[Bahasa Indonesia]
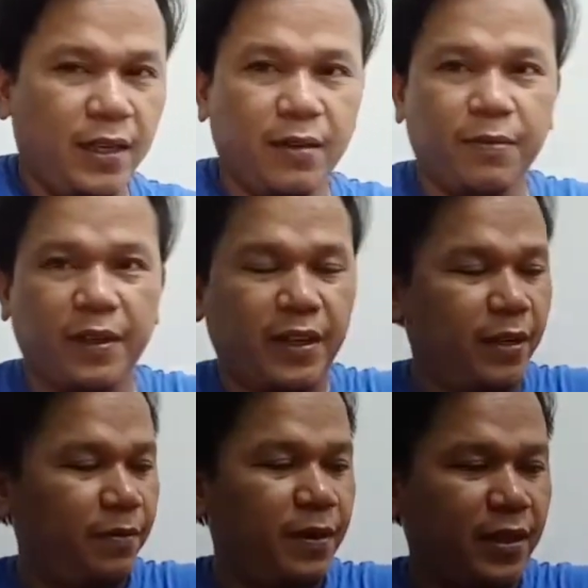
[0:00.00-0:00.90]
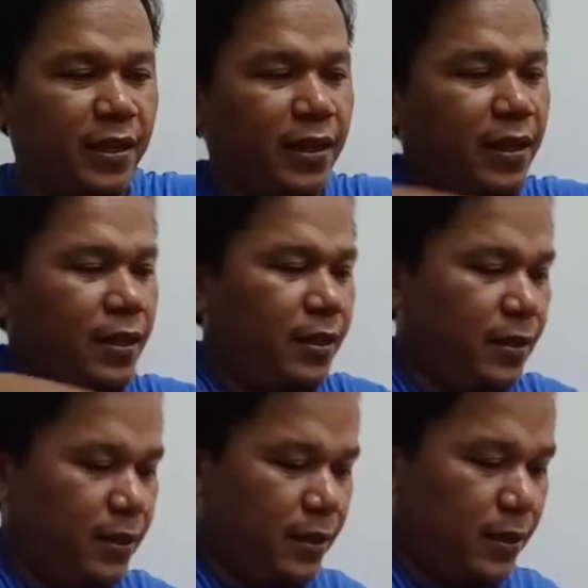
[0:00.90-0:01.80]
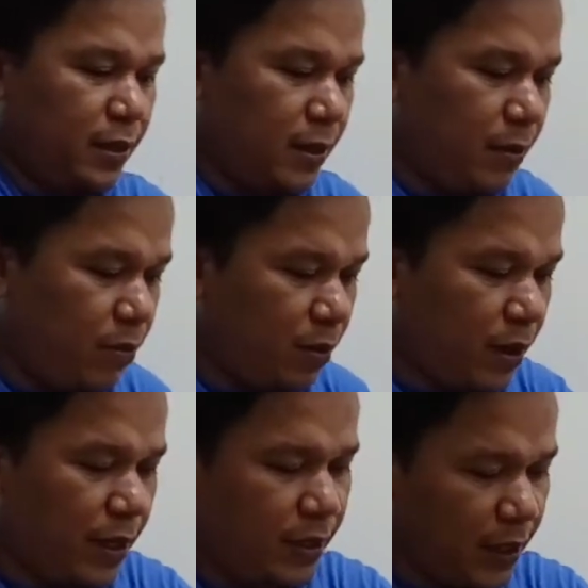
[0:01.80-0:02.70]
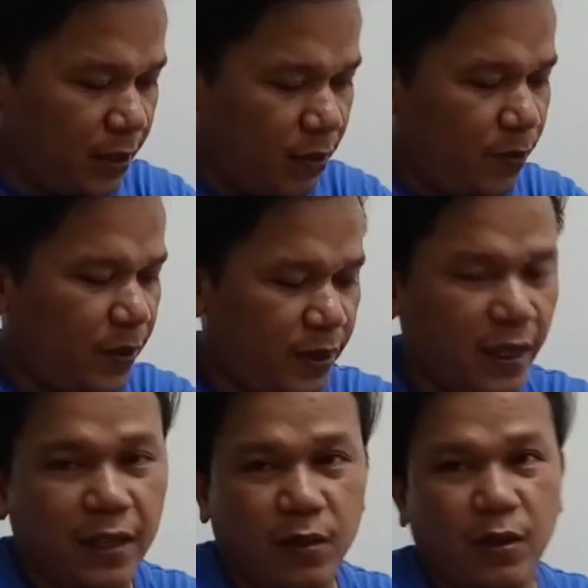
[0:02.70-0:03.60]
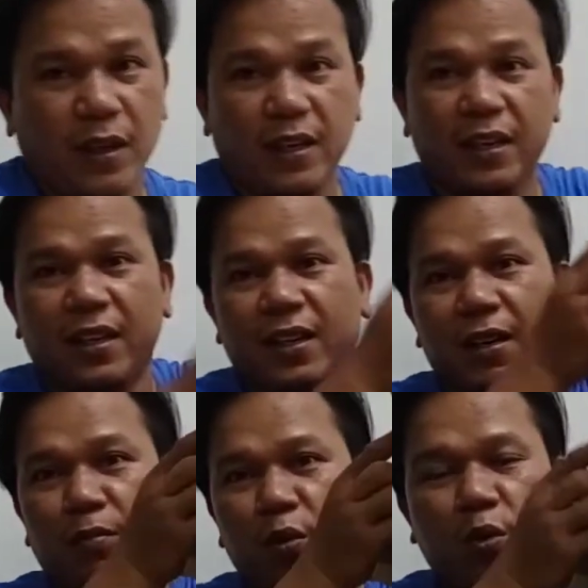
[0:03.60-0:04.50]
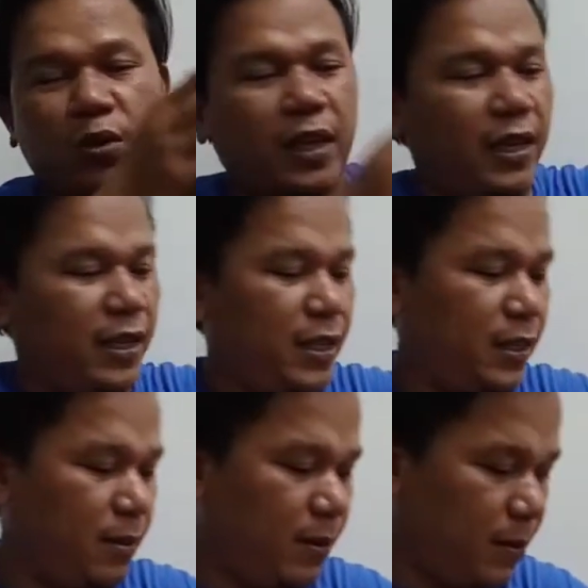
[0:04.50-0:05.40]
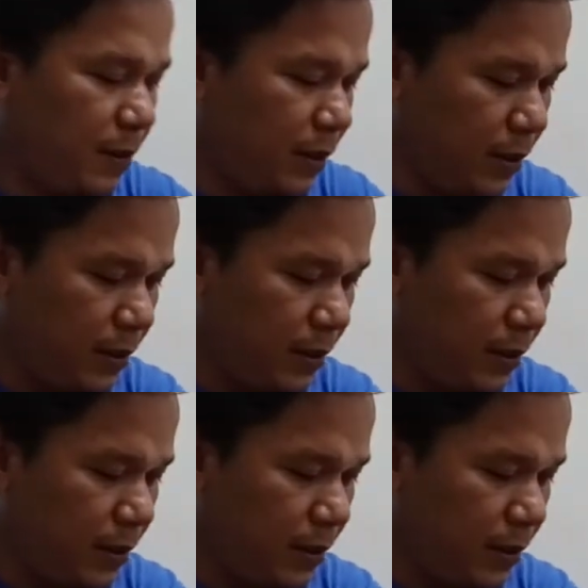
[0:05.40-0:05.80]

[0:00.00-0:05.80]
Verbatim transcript: aja free kita buka satu persatu yang ada dalam kotak ini ya teman-teman